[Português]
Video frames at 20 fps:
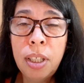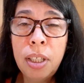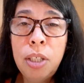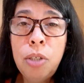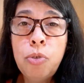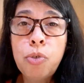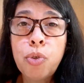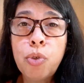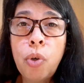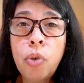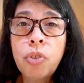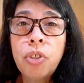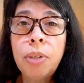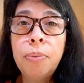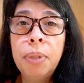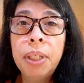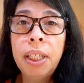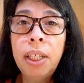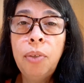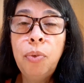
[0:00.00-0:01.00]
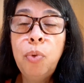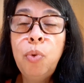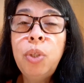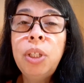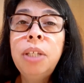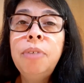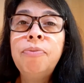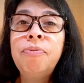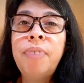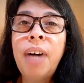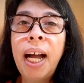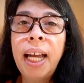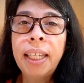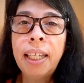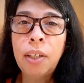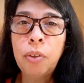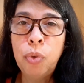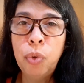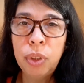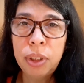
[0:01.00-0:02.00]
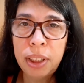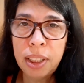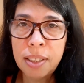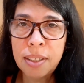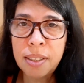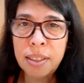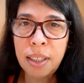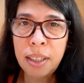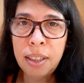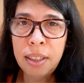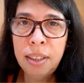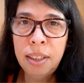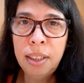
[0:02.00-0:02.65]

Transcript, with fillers: e o jogo de amanhã, o que vai acontecer.